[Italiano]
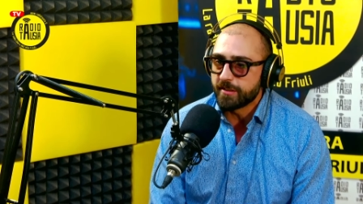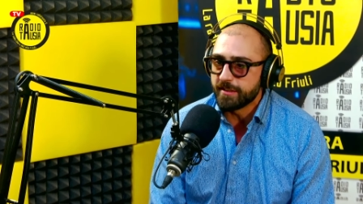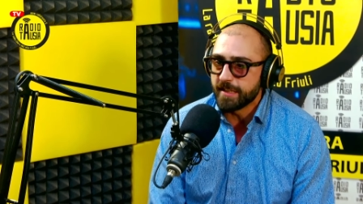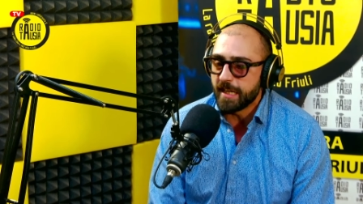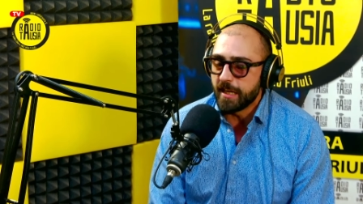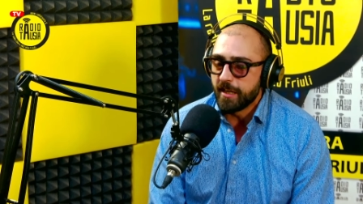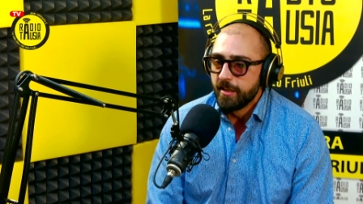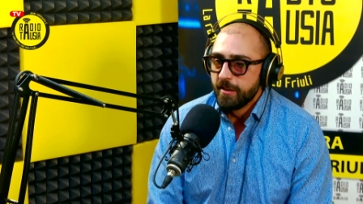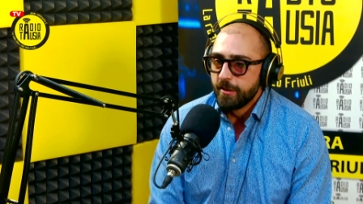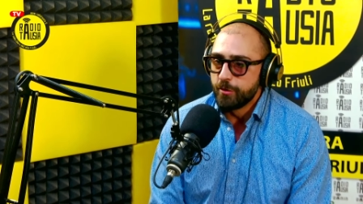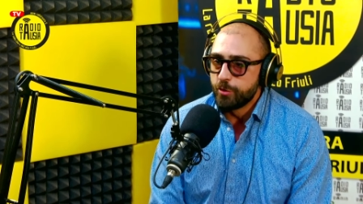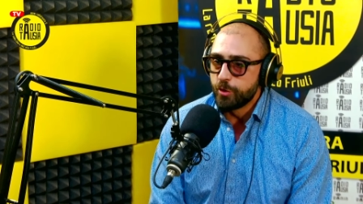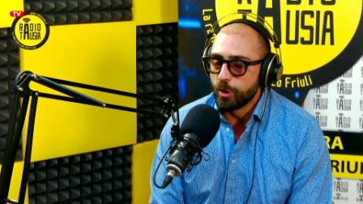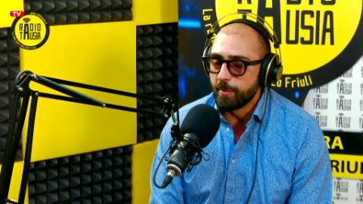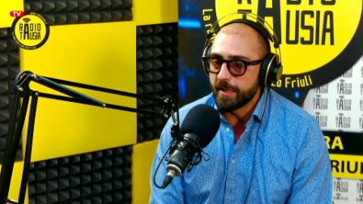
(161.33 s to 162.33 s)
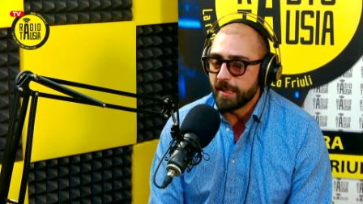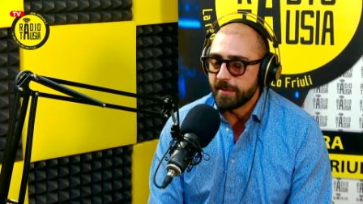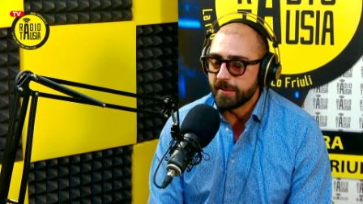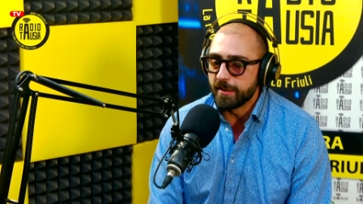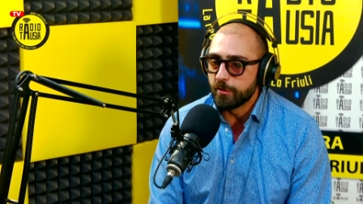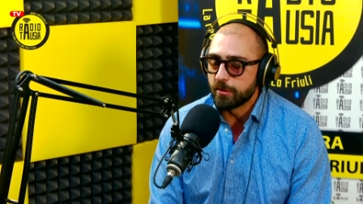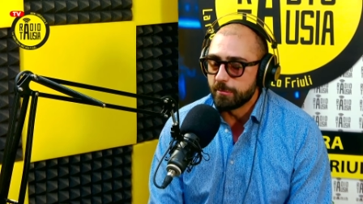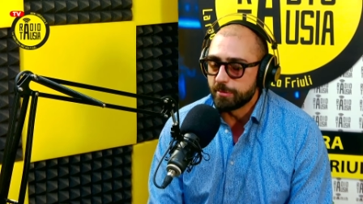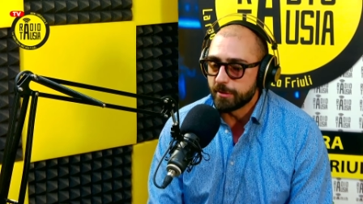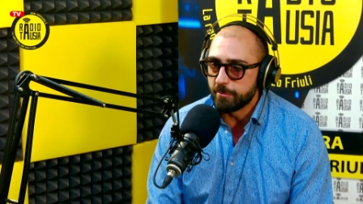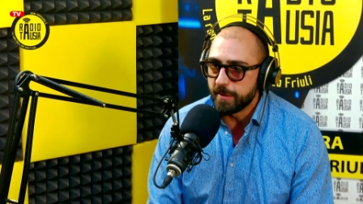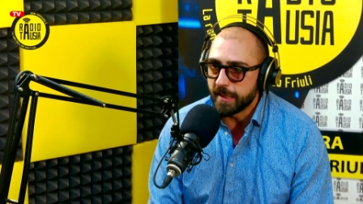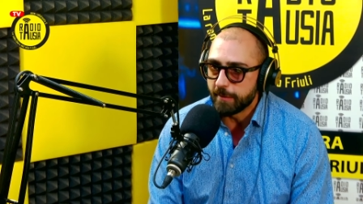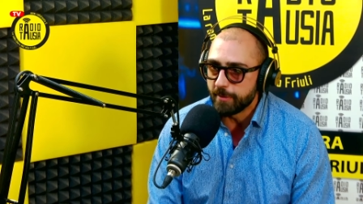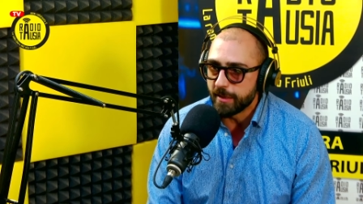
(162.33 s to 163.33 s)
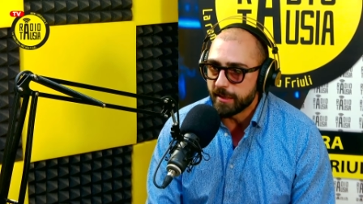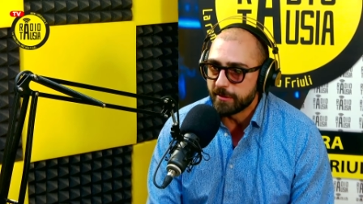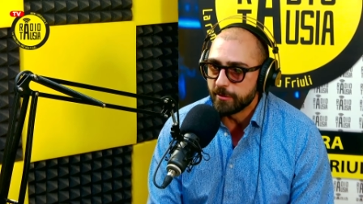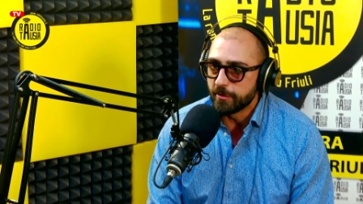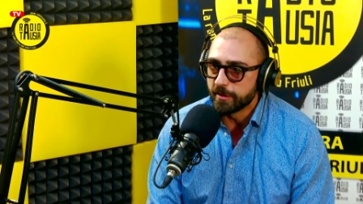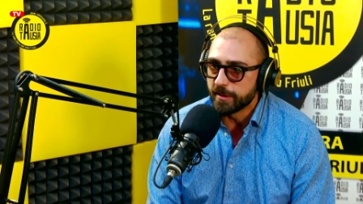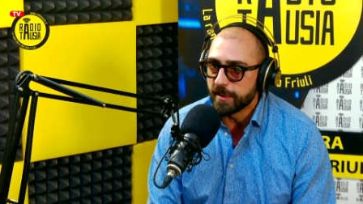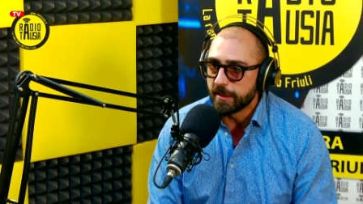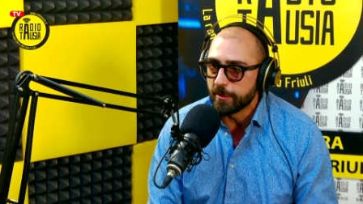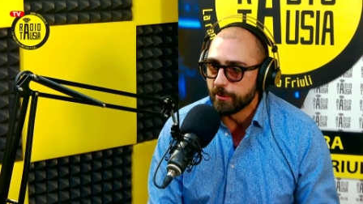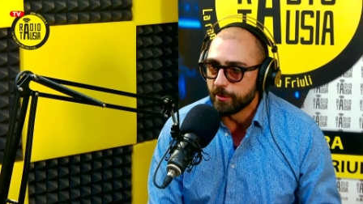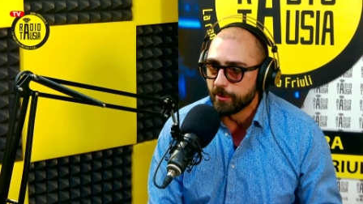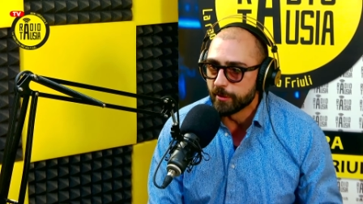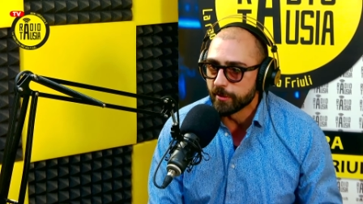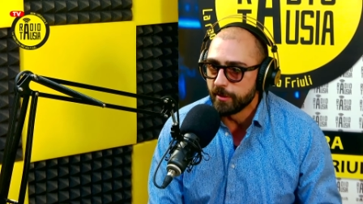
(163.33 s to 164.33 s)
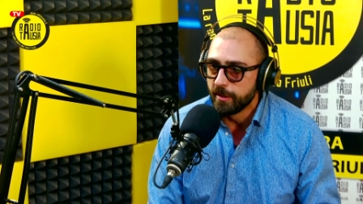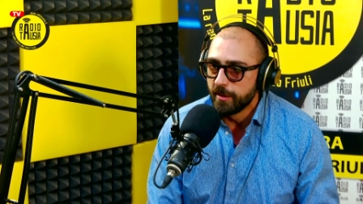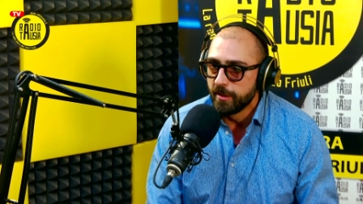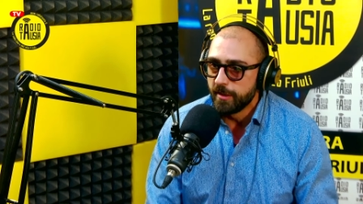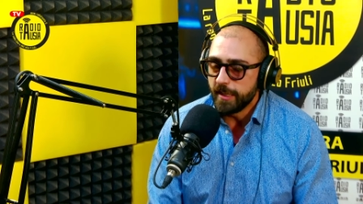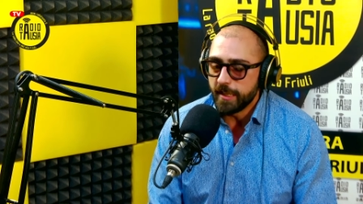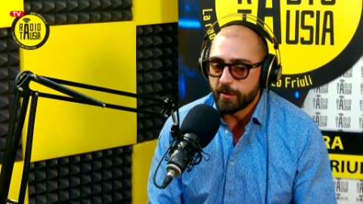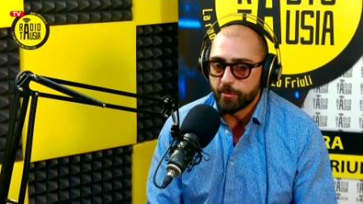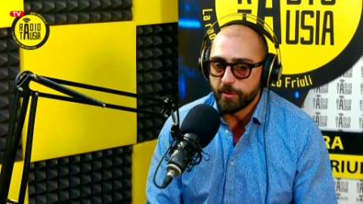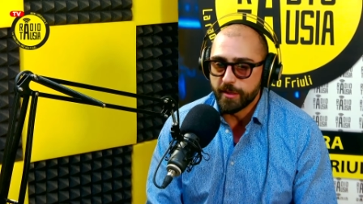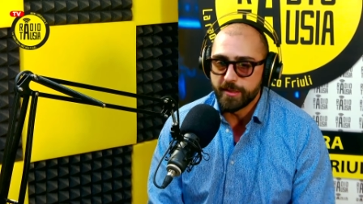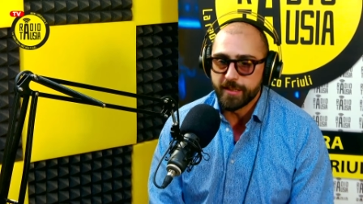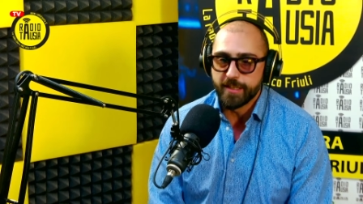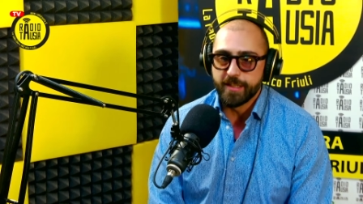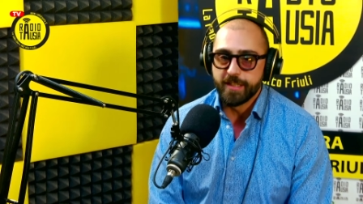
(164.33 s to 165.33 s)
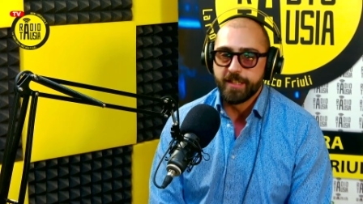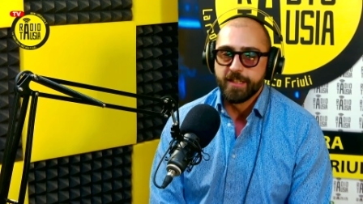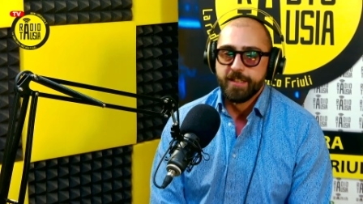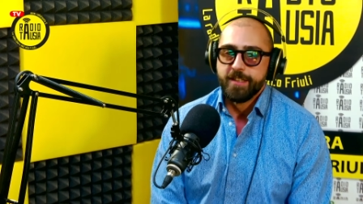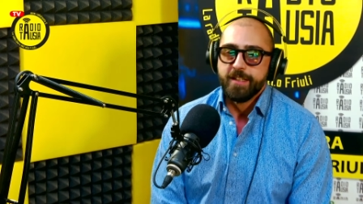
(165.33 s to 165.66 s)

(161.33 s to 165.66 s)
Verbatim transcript: certa età gli uomini hanno i loro problemi le donne le loro e quindi